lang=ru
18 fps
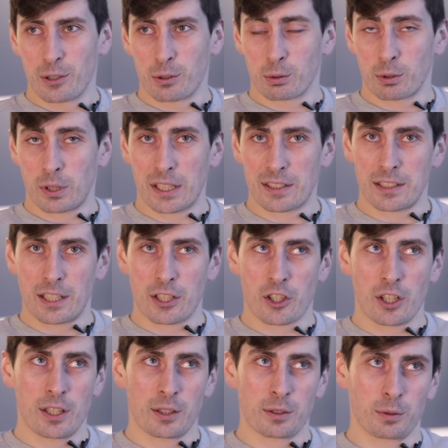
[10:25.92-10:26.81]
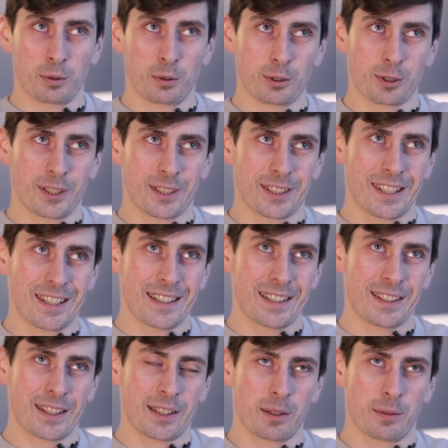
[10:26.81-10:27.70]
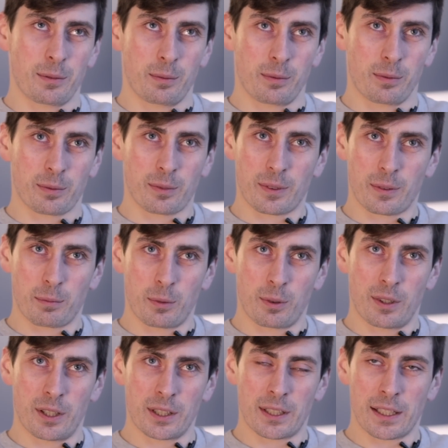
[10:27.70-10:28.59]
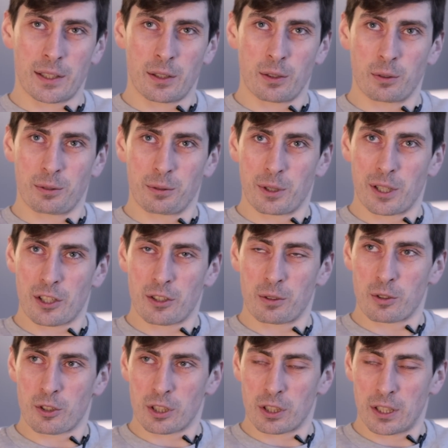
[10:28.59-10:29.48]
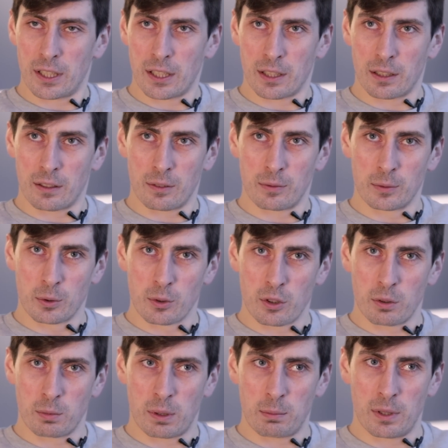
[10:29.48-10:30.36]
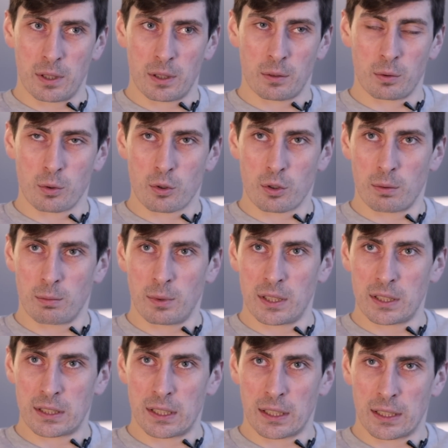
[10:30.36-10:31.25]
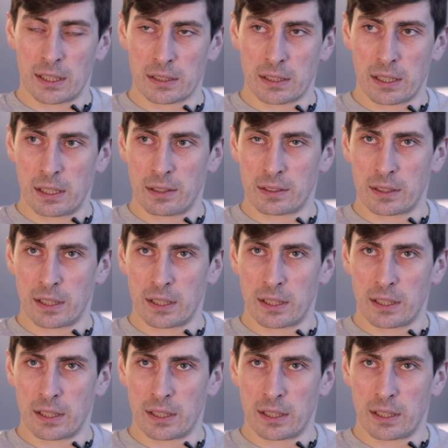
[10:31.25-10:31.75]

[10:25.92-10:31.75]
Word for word: ну, так сложились звезды, да, наверное, бывают такие у каждого человека в нужный момент, в нужном месте оказались,